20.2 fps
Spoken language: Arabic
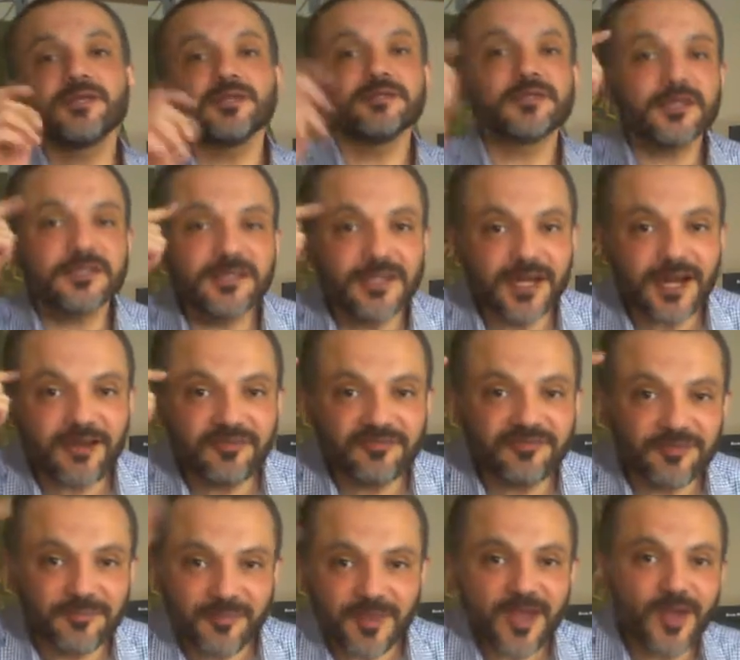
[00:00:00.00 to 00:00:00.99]
تقدر تلعب
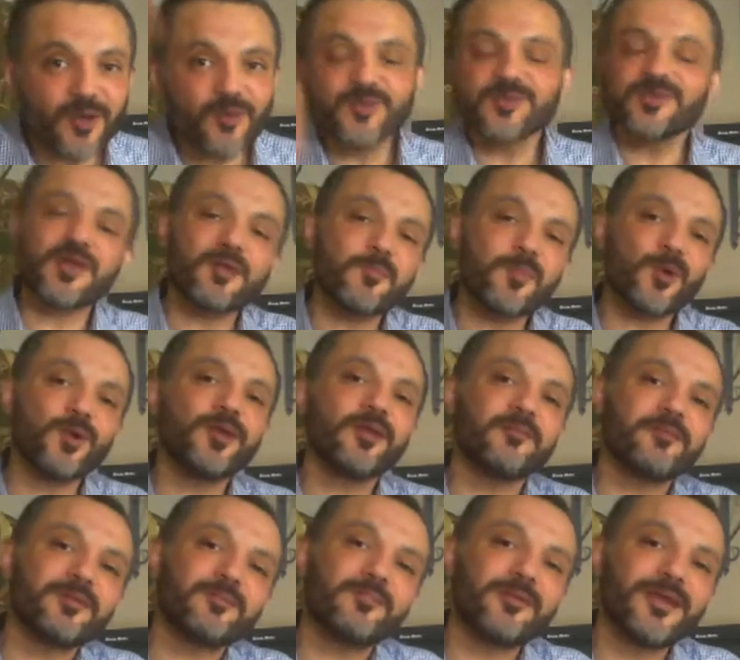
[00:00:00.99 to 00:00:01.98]
في دماغه زي ما
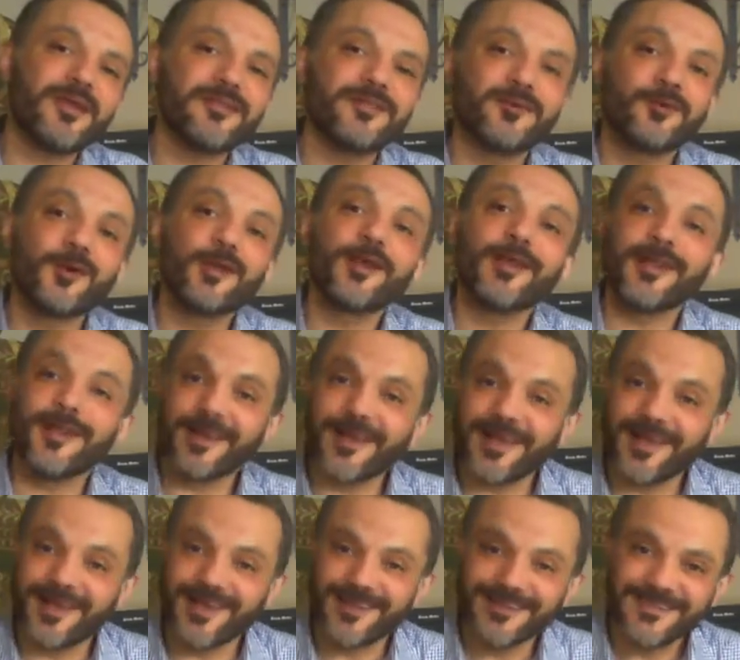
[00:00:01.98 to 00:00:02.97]
قلنا بالبلدي ولا
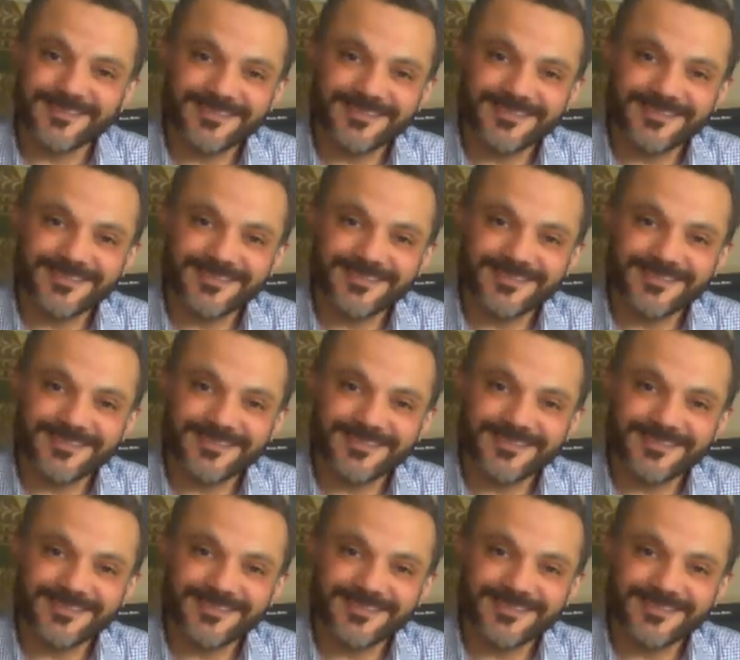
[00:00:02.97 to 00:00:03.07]
لا